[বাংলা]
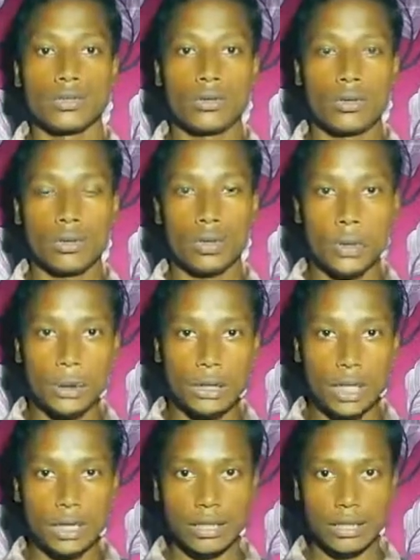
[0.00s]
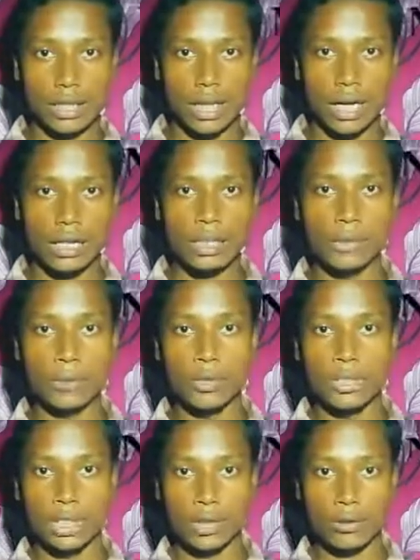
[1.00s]
তখন হাতি
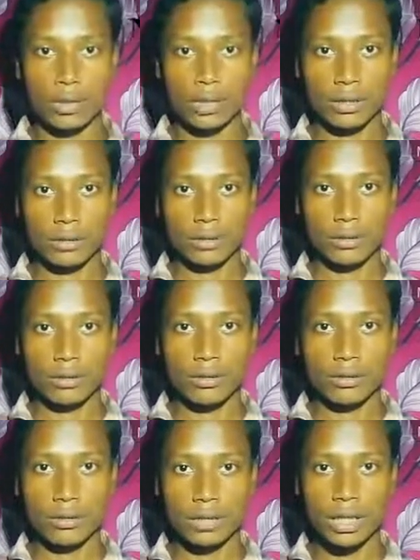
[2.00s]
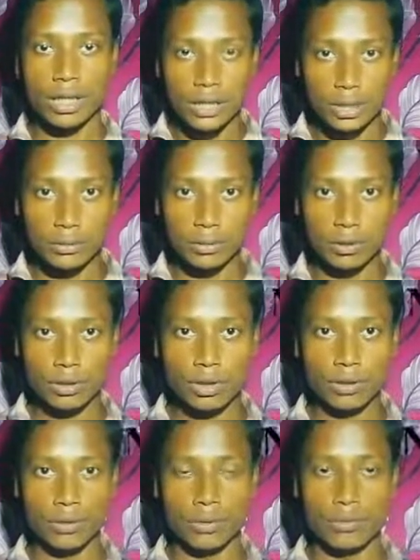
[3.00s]
পরিচালক হেসে উত্তর
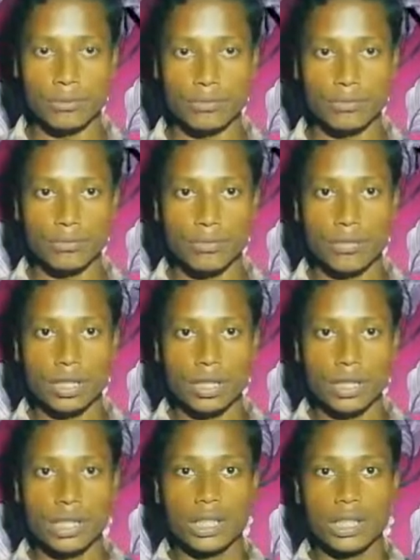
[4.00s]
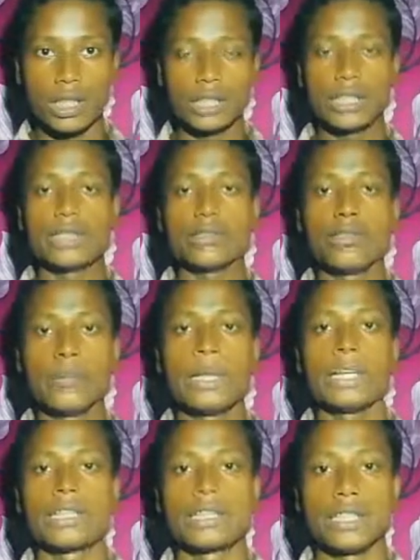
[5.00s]
দিল এটি
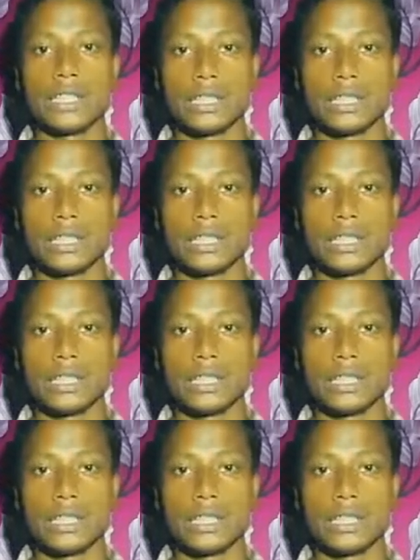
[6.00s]
খুবই একটি